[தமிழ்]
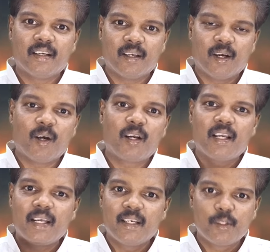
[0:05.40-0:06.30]
நான்
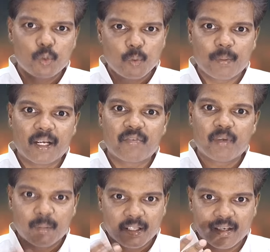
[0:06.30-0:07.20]
ஆன்லைன்ல ஜூம்
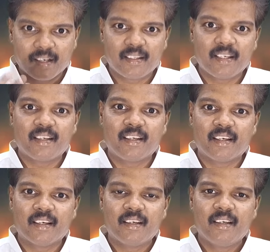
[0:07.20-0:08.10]
பிளாட்ஃபார்ம்ல தான் நடத்திக்கிட்டு
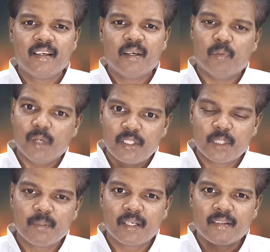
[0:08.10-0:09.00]
இருக்கேன்
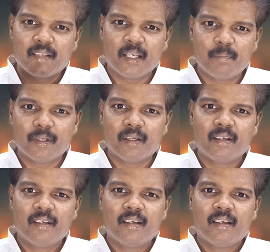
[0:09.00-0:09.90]
வெளிச்சம்ங்கிற தலைப்புல
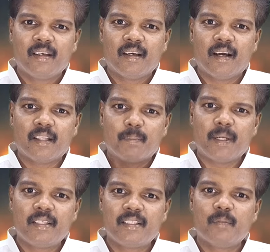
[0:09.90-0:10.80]
அந்த
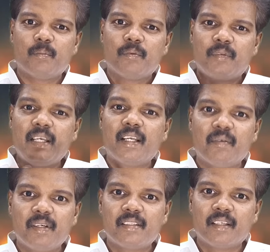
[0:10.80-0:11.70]
பயிற்சி த்ரீ
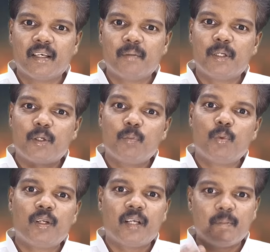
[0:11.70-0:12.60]
லெவல்ஸுங்க மற்றும்
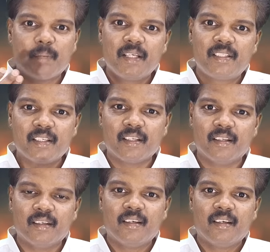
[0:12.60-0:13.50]
மூணு நாள் பயிற்சி
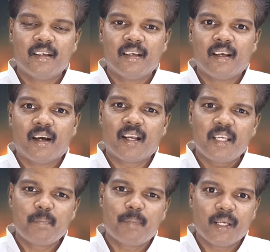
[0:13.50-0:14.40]
அது ஆனா
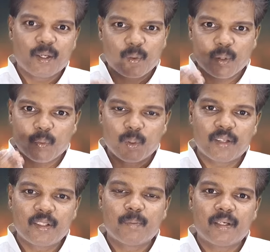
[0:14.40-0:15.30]
இப்ப எனக்குள்ள
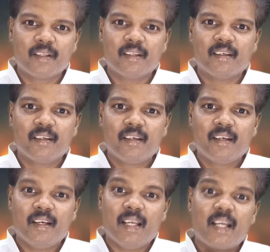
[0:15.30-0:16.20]
உணர்த்தப்பட்டது
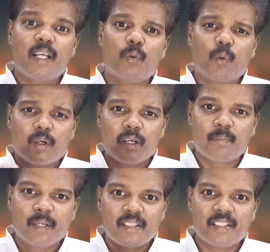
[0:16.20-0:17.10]
நேரடி ஒரு நாள்
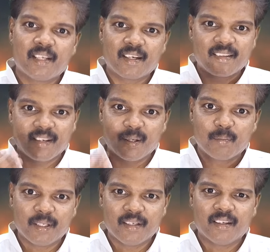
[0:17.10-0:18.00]
பயிற்சி நடத்தலாம்
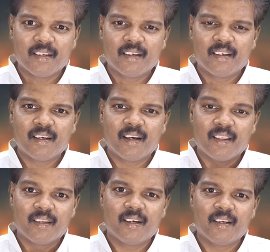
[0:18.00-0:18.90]
அப்படின்னு
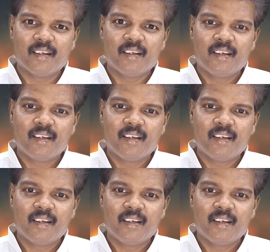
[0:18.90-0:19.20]
அதனால